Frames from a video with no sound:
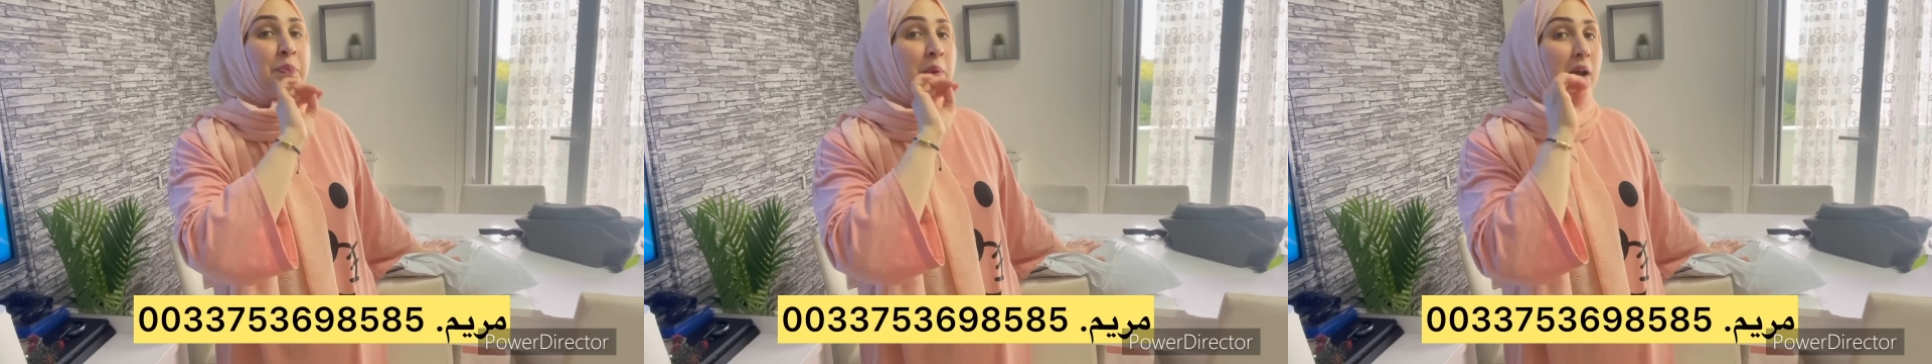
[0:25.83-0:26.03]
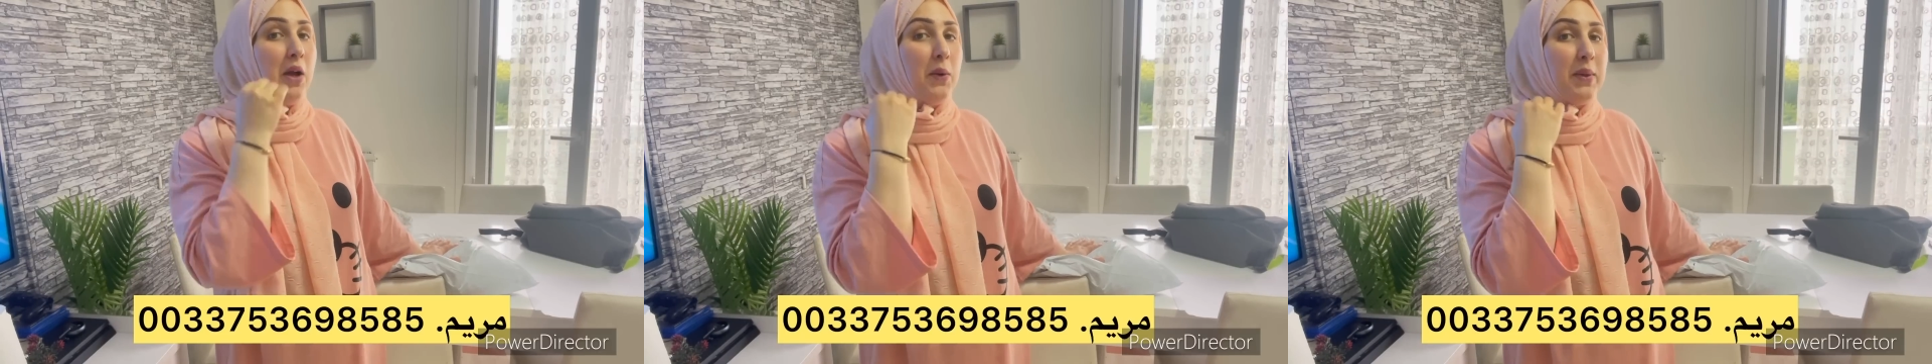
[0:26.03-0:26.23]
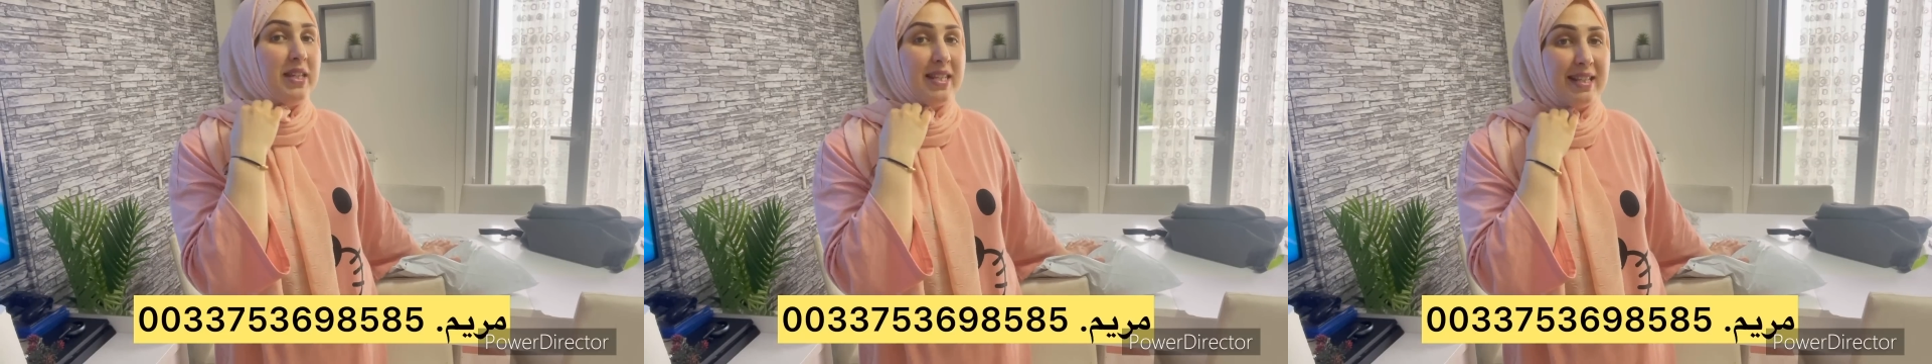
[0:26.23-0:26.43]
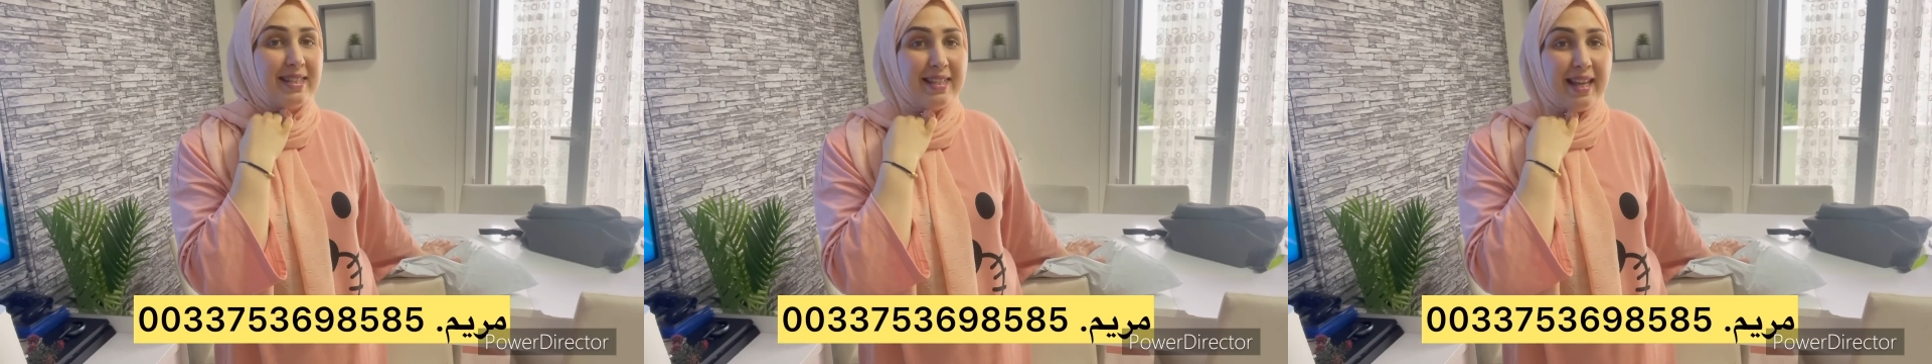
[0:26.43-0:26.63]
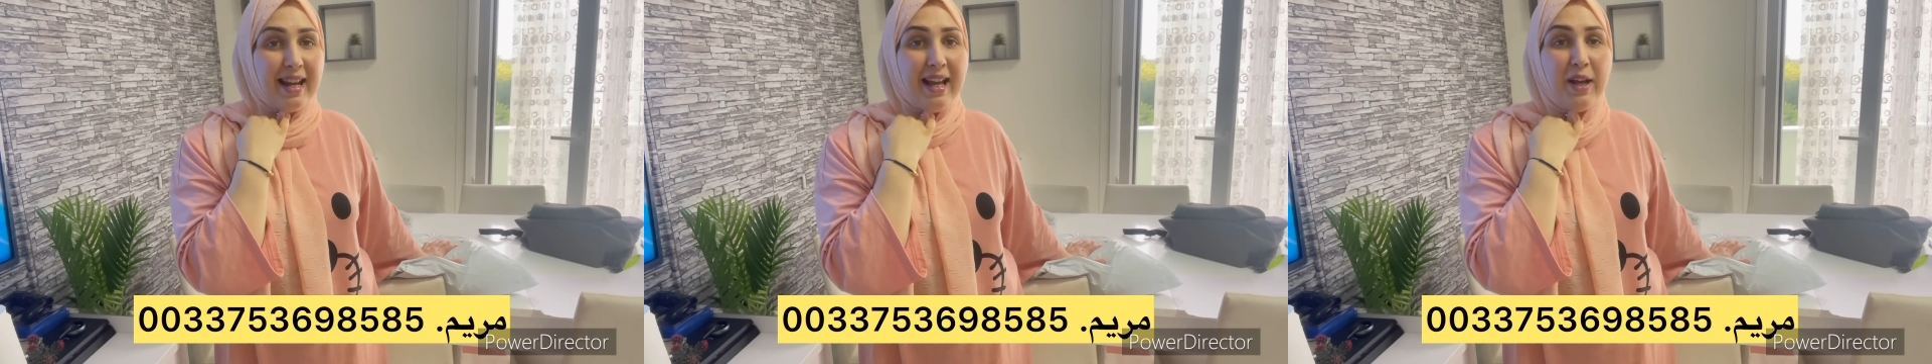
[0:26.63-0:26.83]
حويجات
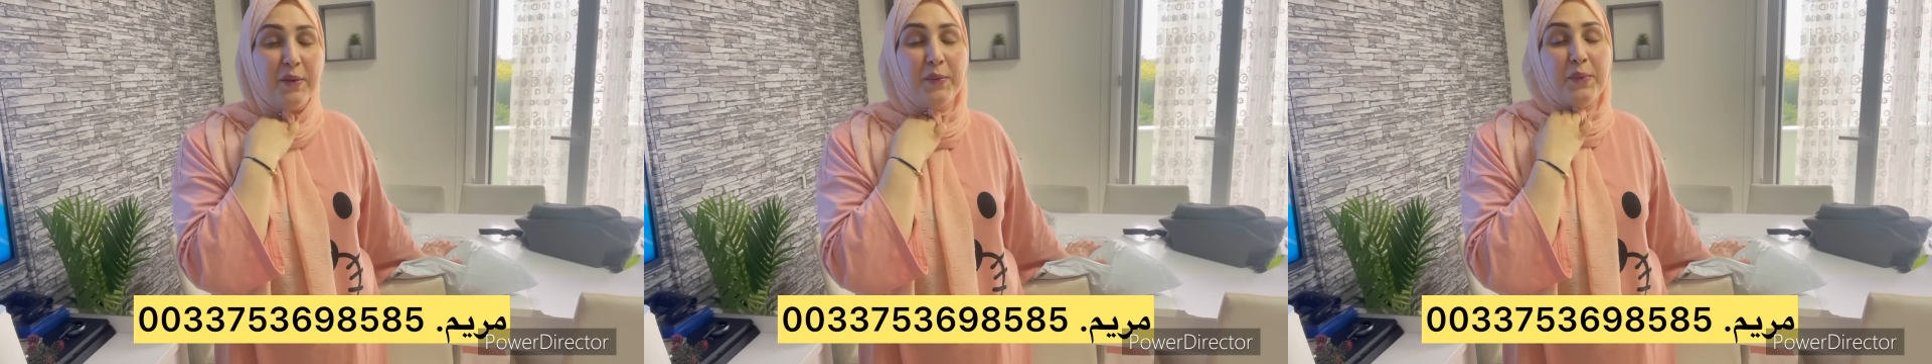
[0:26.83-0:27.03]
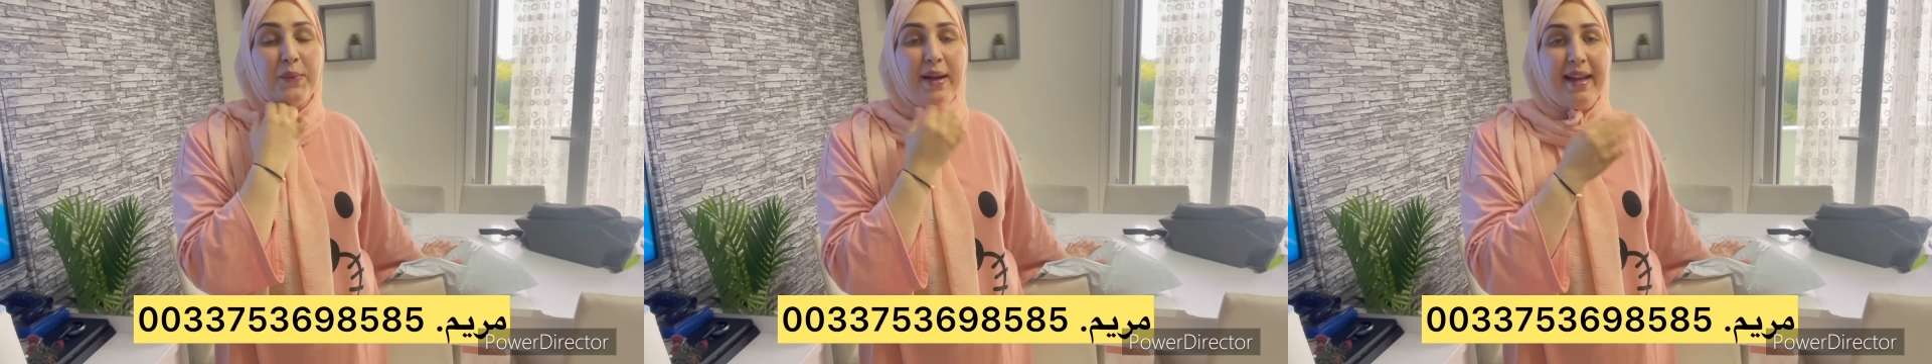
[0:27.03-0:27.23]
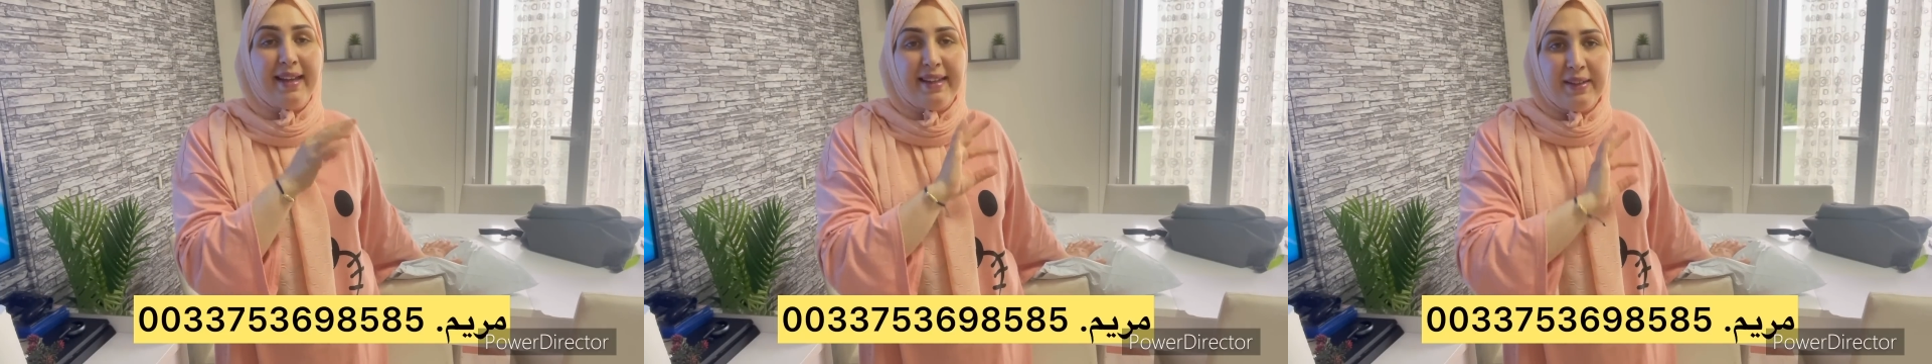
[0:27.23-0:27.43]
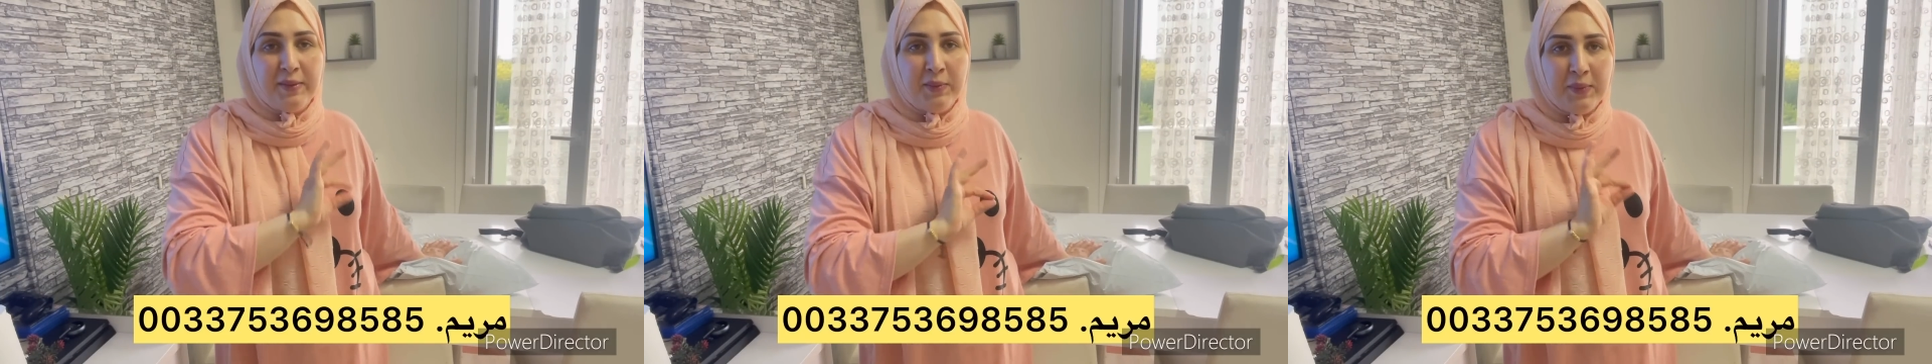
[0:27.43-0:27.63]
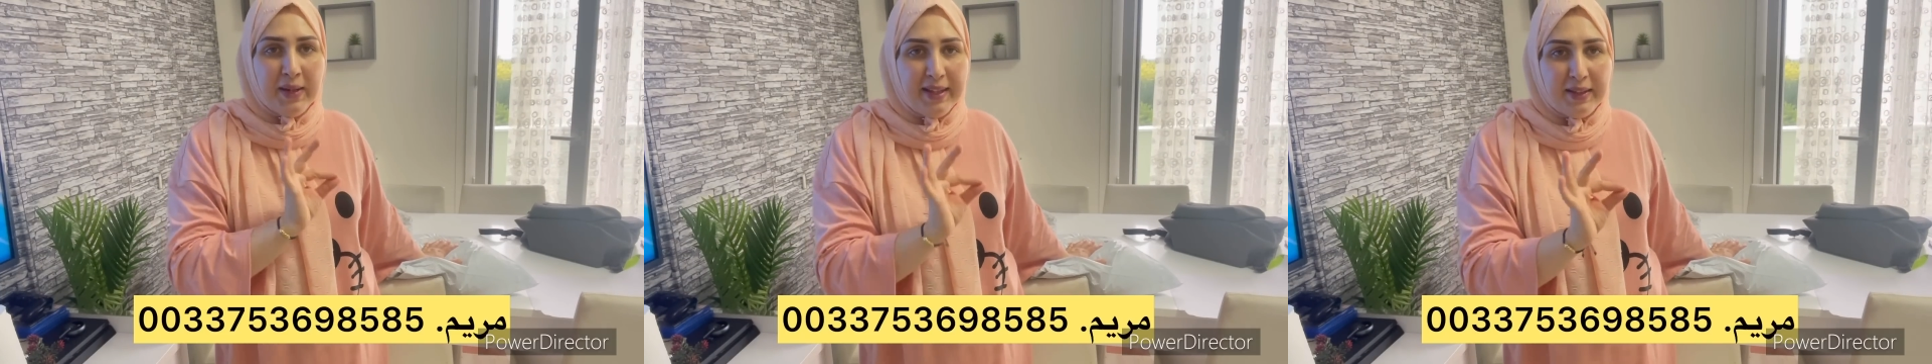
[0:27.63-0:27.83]
صراحه واعرين
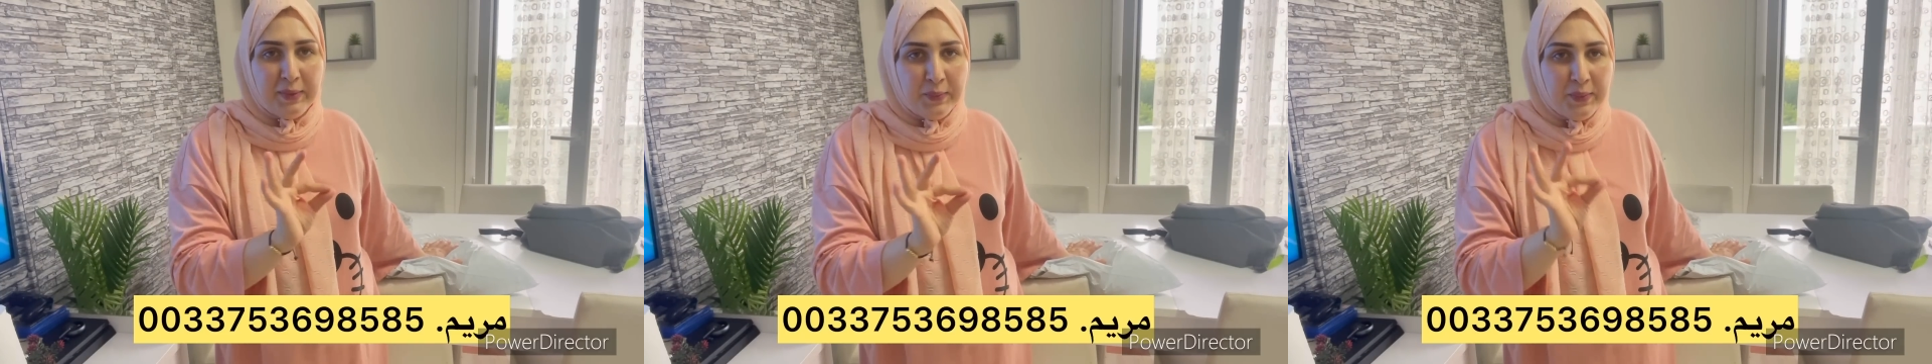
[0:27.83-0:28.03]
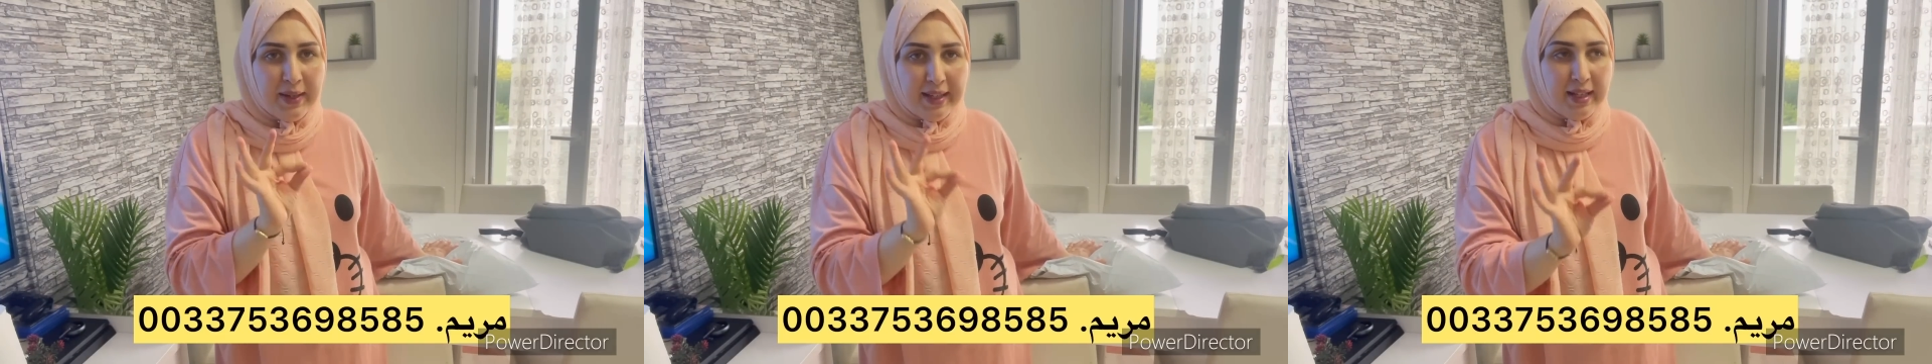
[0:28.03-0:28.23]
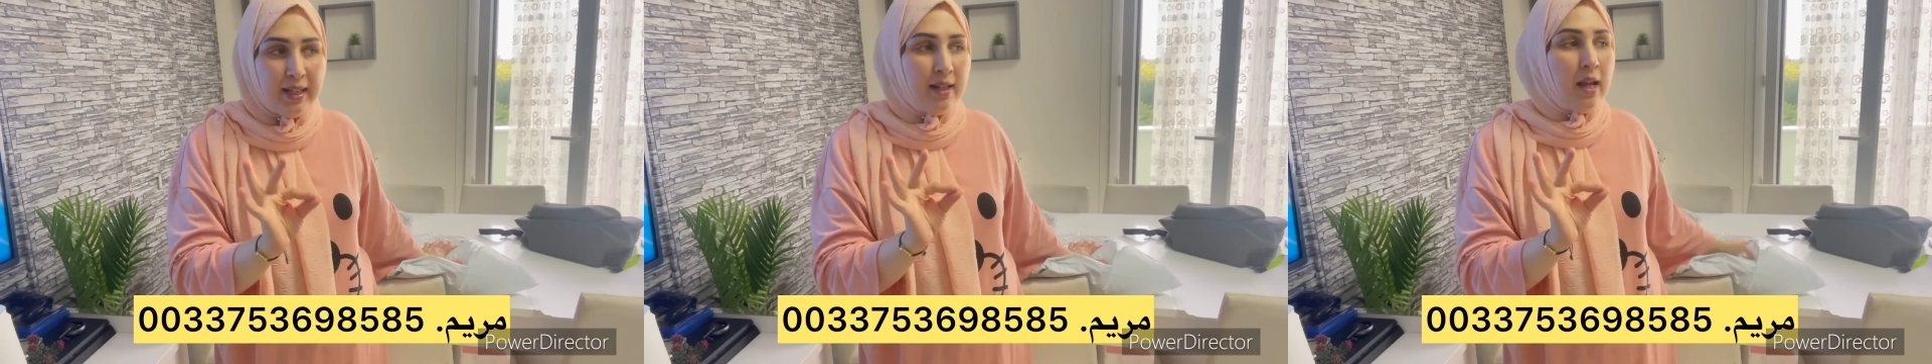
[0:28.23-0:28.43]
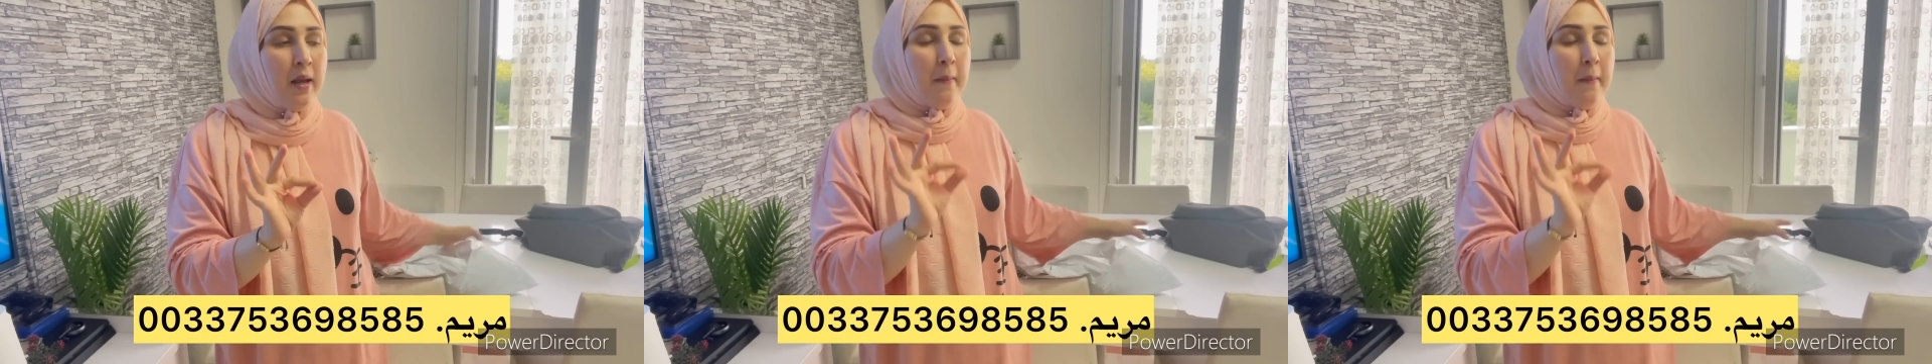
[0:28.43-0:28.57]
واعرين واعرين